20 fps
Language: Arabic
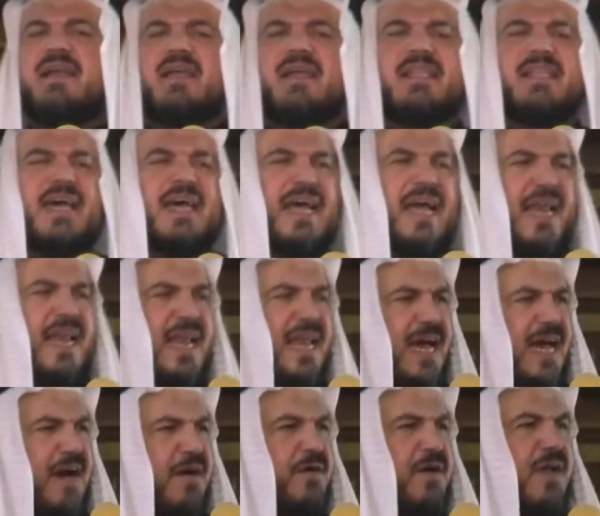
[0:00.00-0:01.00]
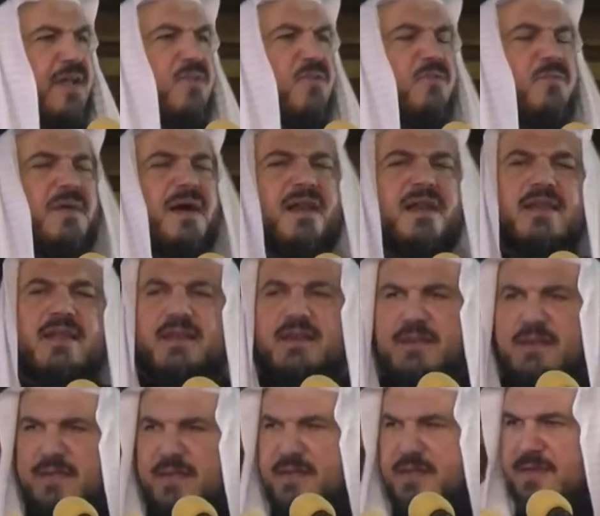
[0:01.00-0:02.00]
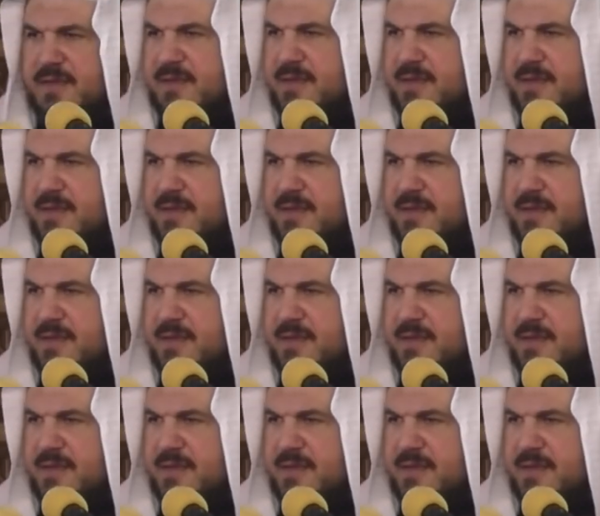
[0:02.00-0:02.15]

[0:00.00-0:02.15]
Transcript: أن نتخلى أو أن نبرر